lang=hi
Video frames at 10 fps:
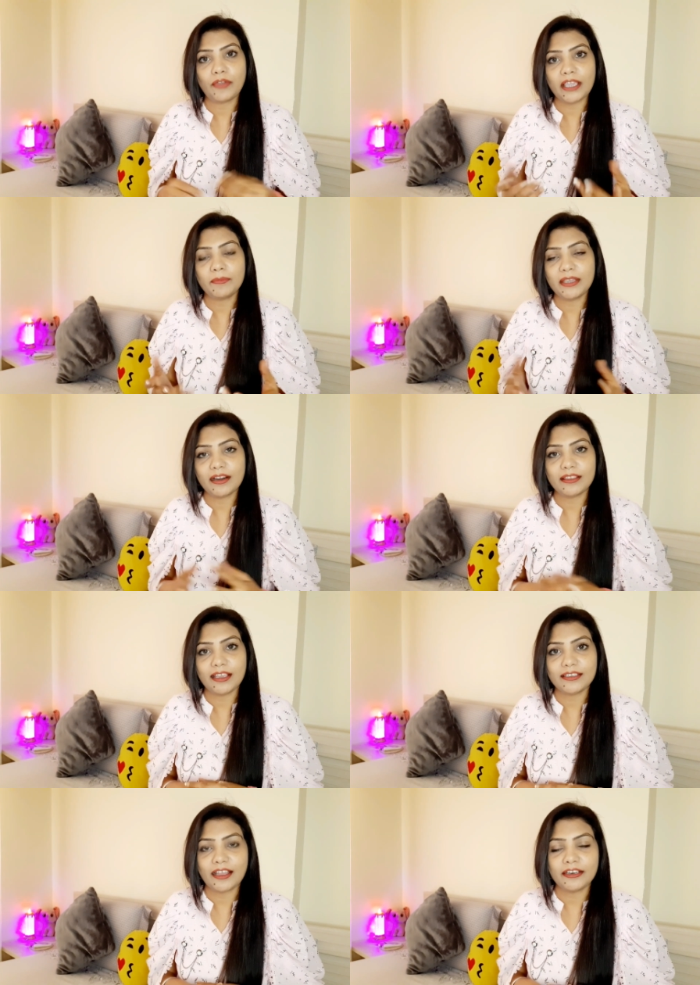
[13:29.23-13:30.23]
फेक भी
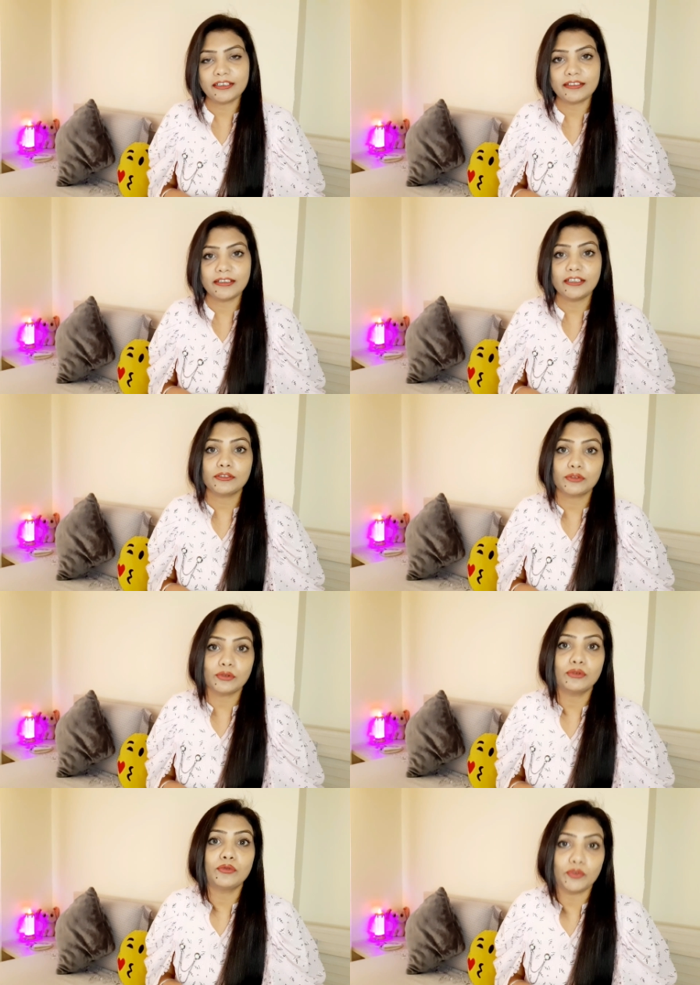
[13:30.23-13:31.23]
करते हैं सारी चीजें सो
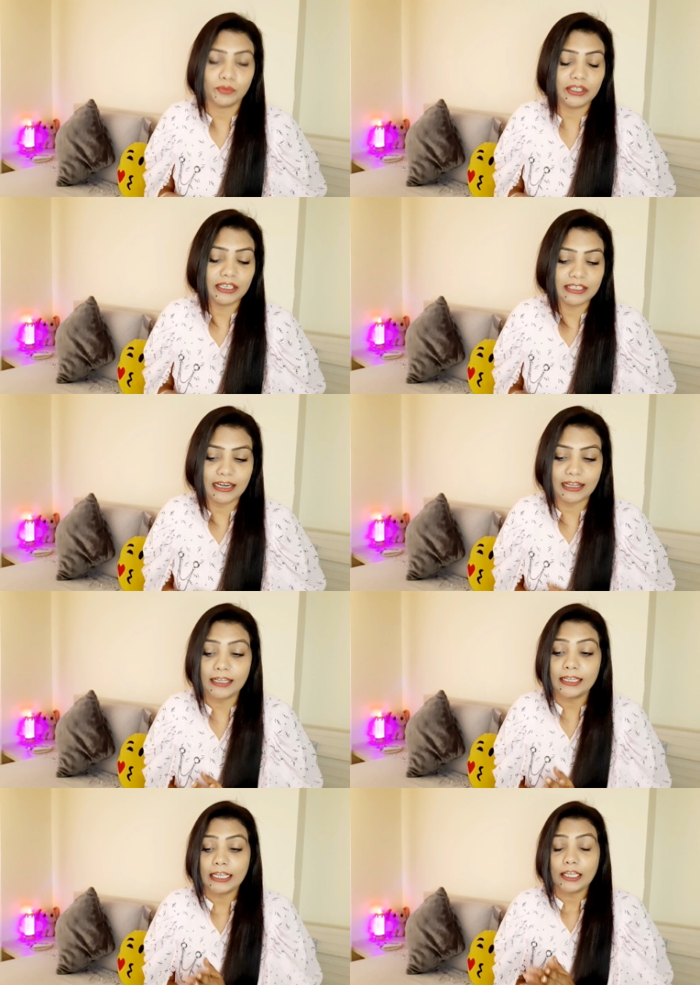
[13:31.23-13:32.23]
so, वो मुझे अच्छा लगा